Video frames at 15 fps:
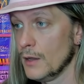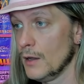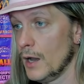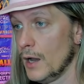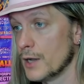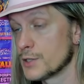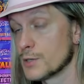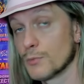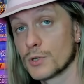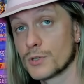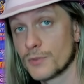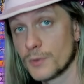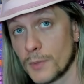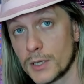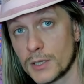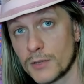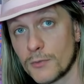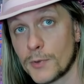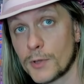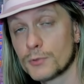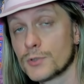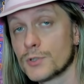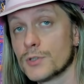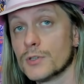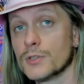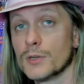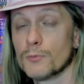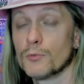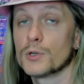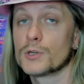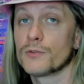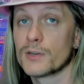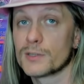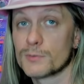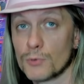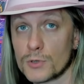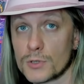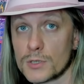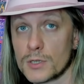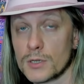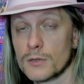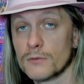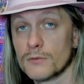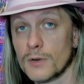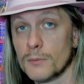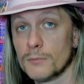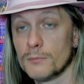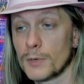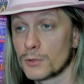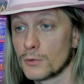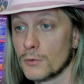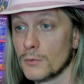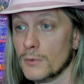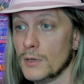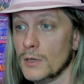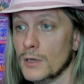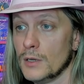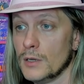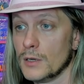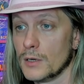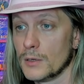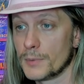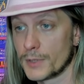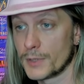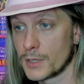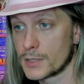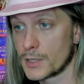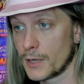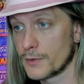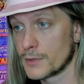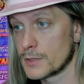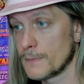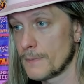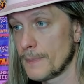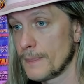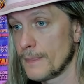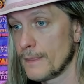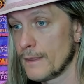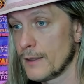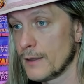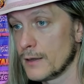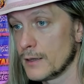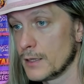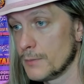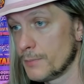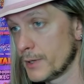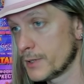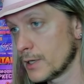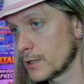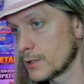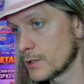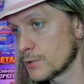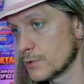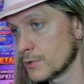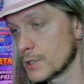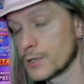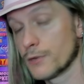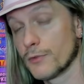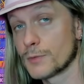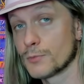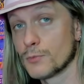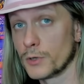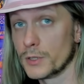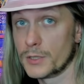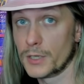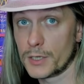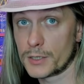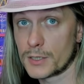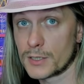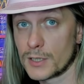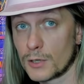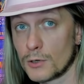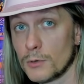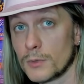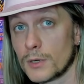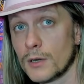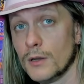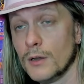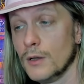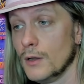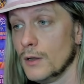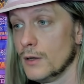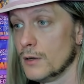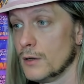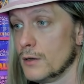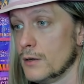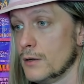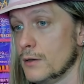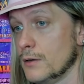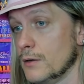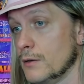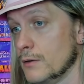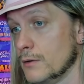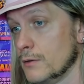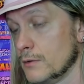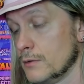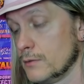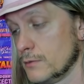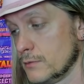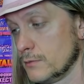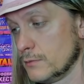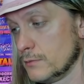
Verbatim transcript: А чем больше внимания вы получите, тем больше возможностей вам потом предоставится. И понятно, что если у вас много интересных знакомых, а,